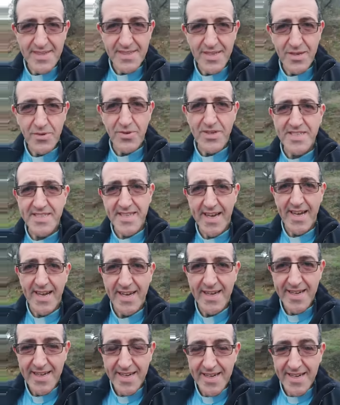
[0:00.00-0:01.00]
di
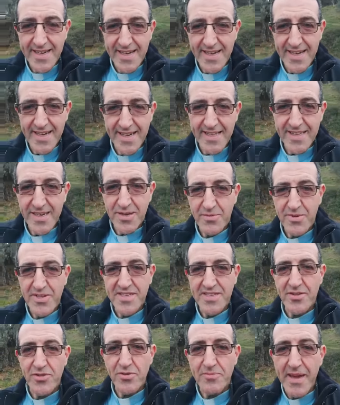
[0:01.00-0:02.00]
questa eh, di
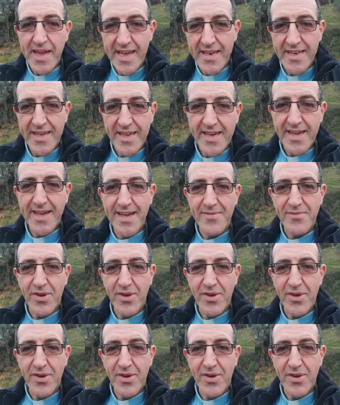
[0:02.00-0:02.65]
questa domenica.